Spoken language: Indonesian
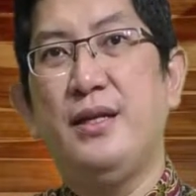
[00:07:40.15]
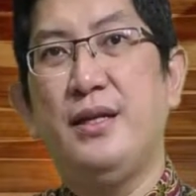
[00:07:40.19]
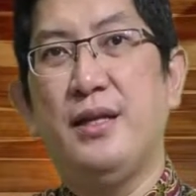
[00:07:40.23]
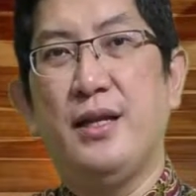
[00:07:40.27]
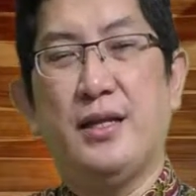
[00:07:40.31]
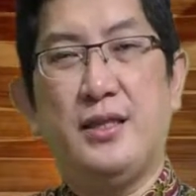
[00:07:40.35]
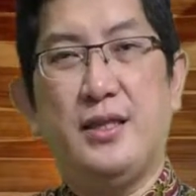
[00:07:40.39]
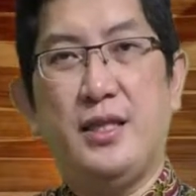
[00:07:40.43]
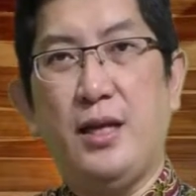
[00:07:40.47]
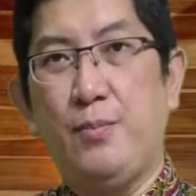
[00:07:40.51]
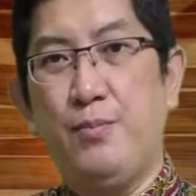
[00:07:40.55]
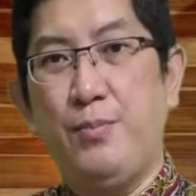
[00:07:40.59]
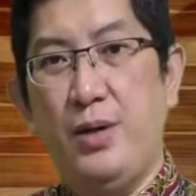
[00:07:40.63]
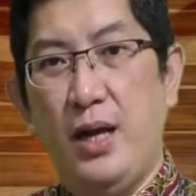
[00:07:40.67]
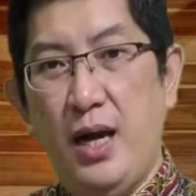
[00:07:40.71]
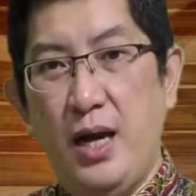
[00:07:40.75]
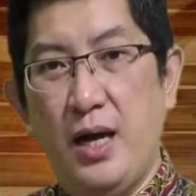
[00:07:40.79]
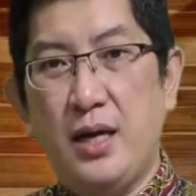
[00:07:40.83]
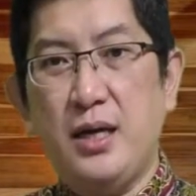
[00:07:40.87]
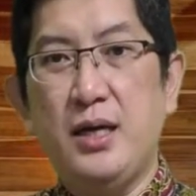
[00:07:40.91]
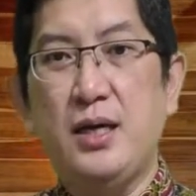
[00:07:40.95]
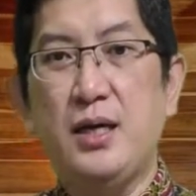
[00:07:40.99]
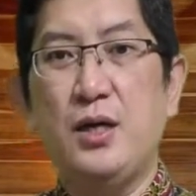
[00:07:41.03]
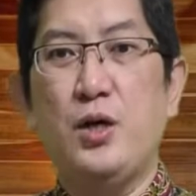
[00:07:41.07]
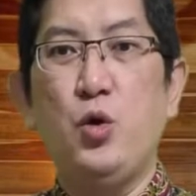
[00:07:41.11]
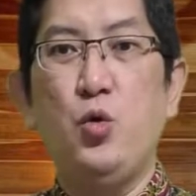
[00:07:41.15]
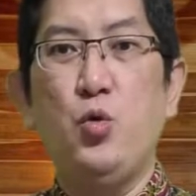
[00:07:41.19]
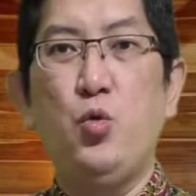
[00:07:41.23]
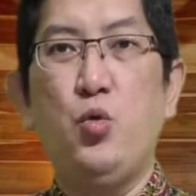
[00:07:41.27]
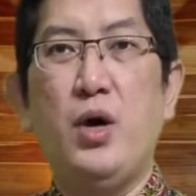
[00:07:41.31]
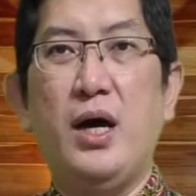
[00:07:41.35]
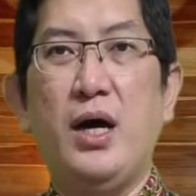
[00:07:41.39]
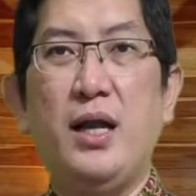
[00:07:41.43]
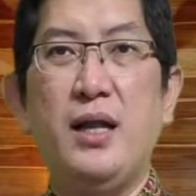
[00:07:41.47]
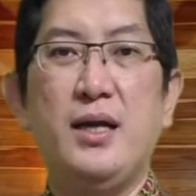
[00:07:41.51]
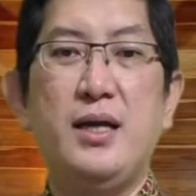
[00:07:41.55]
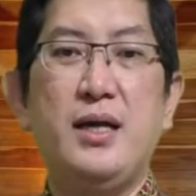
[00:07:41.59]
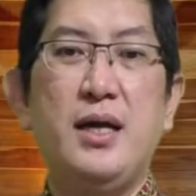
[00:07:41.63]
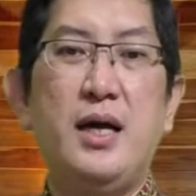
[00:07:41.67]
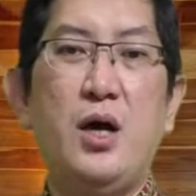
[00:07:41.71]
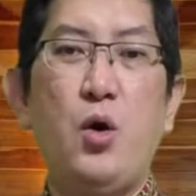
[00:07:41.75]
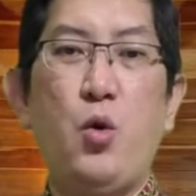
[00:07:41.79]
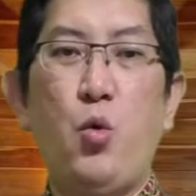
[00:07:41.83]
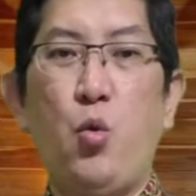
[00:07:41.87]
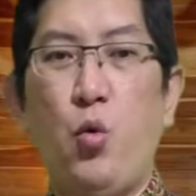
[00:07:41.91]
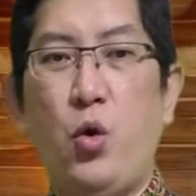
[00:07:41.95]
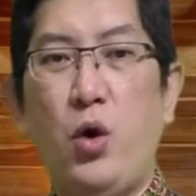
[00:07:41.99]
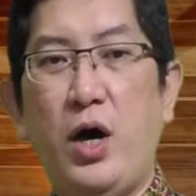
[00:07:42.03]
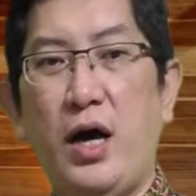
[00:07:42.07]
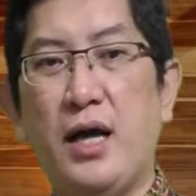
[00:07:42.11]
Latar belakang
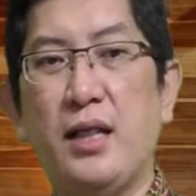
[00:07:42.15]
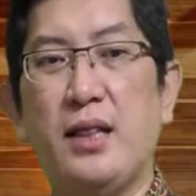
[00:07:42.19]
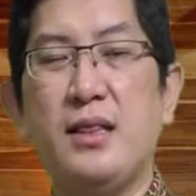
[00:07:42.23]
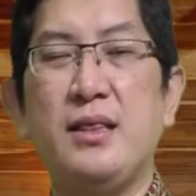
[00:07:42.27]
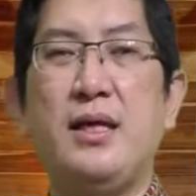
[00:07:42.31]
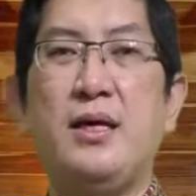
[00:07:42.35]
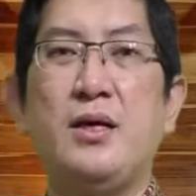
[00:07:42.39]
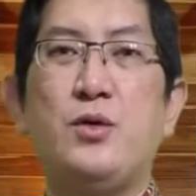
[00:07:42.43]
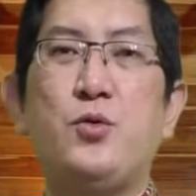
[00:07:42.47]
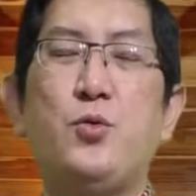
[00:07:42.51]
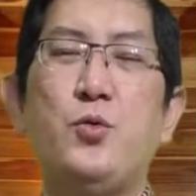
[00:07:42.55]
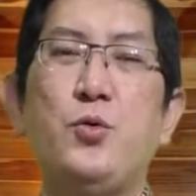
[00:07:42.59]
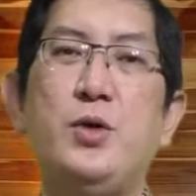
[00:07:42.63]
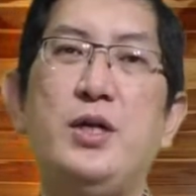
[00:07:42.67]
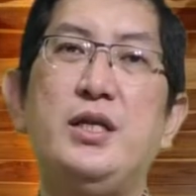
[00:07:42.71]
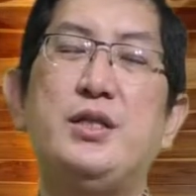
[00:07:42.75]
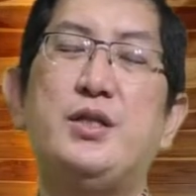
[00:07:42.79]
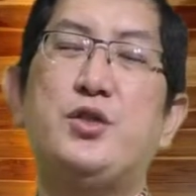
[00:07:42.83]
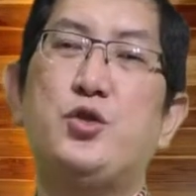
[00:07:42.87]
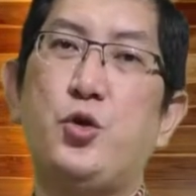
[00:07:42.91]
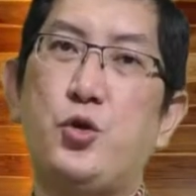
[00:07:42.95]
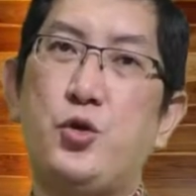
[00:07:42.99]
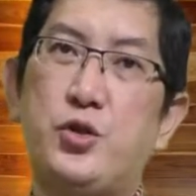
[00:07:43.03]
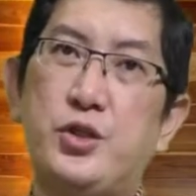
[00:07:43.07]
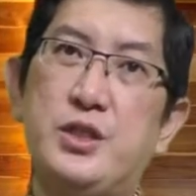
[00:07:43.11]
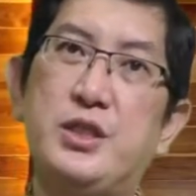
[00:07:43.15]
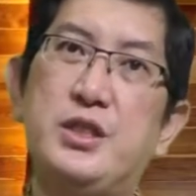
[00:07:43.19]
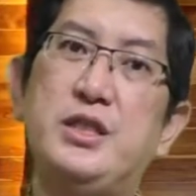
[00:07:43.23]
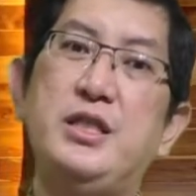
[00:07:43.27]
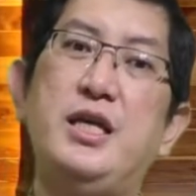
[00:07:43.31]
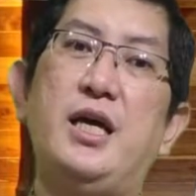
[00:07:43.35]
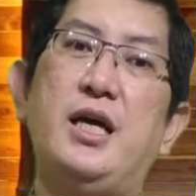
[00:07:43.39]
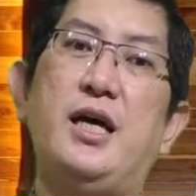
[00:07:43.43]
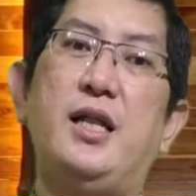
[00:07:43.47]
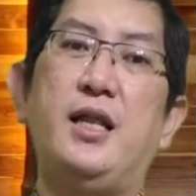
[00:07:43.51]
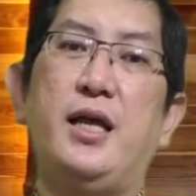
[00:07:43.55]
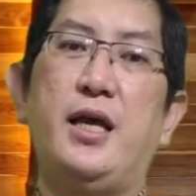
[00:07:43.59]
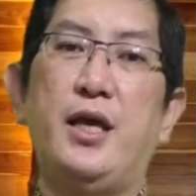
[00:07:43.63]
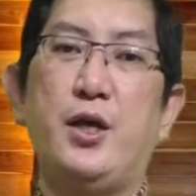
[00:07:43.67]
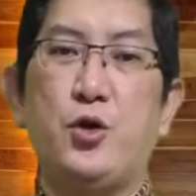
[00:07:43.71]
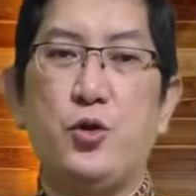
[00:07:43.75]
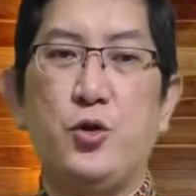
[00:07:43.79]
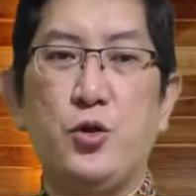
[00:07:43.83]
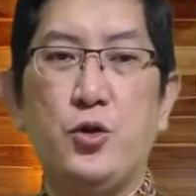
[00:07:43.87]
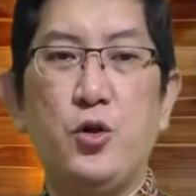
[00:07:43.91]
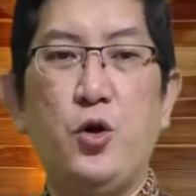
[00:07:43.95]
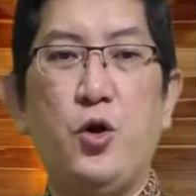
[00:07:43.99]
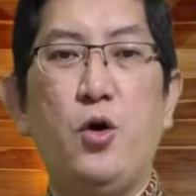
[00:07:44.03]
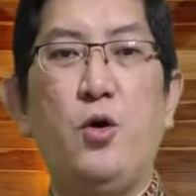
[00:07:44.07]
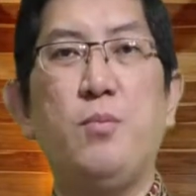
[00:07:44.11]
keluarga, warna kulit, sosial,
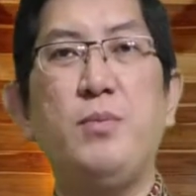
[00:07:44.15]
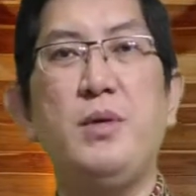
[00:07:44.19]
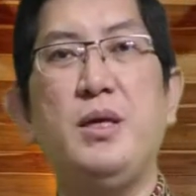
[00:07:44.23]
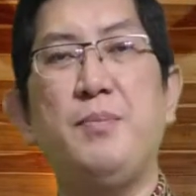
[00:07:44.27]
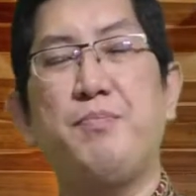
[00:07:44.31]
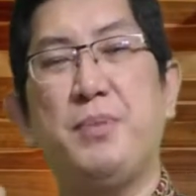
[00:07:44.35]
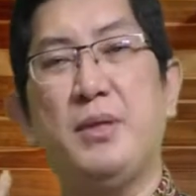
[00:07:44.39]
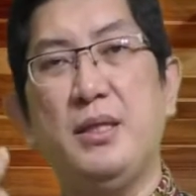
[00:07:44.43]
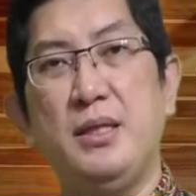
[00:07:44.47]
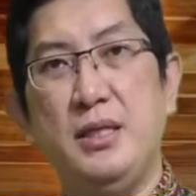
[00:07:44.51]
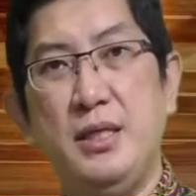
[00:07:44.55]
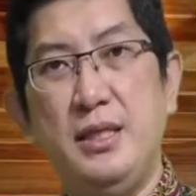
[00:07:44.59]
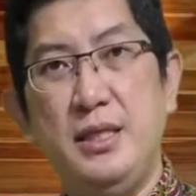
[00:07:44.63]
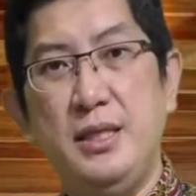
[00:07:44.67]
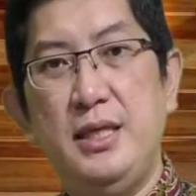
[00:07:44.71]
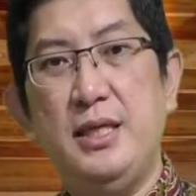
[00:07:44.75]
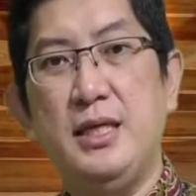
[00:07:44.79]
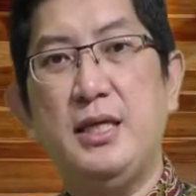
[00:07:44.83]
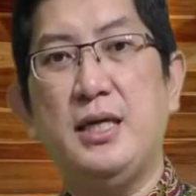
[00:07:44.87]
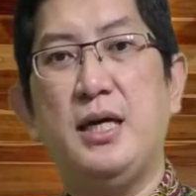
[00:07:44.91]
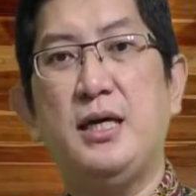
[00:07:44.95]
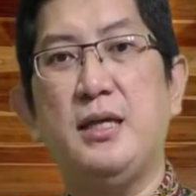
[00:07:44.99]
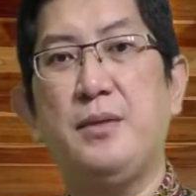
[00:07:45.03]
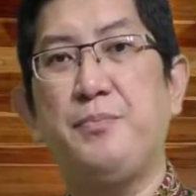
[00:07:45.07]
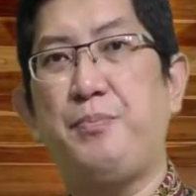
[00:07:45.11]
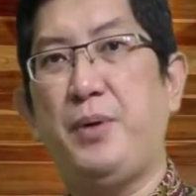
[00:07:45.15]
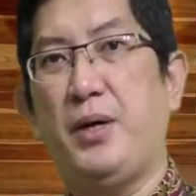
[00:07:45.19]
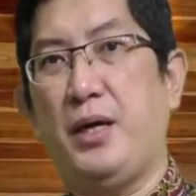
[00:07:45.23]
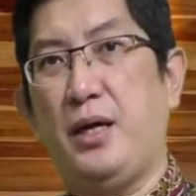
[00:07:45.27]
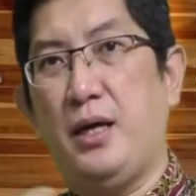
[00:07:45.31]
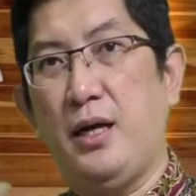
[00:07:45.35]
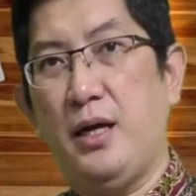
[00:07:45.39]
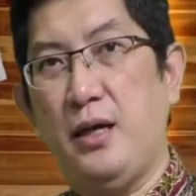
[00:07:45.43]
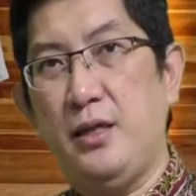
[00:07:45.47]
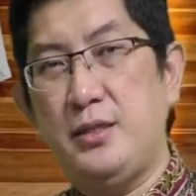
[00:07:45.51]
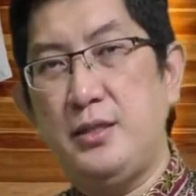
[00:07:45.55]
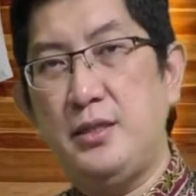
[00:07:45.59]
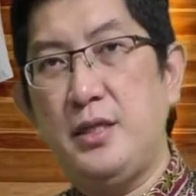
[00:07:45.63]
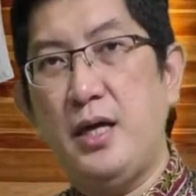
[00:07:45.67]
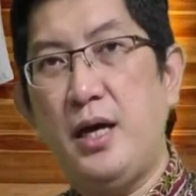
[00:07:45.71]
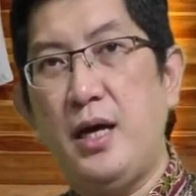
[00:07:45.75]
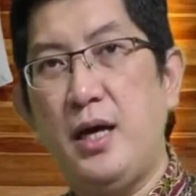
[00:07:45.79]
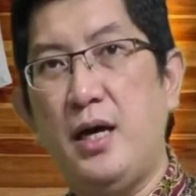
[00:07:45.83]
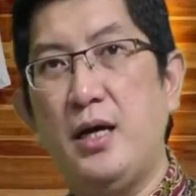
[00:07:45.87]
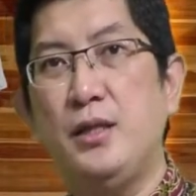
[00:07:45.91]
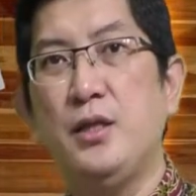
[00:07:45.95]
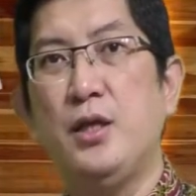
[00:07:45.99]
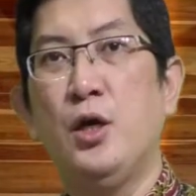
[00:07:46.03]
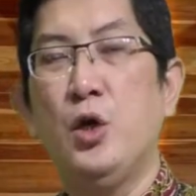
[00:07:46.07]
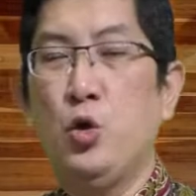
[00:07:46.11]
ekonomi, pendidikan,
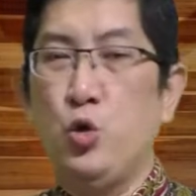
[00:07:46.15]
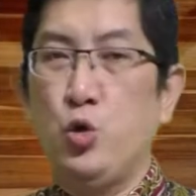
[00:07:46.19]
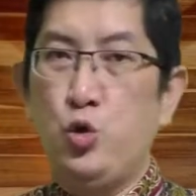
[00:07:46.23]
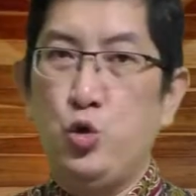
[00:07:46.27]
pekerjaan,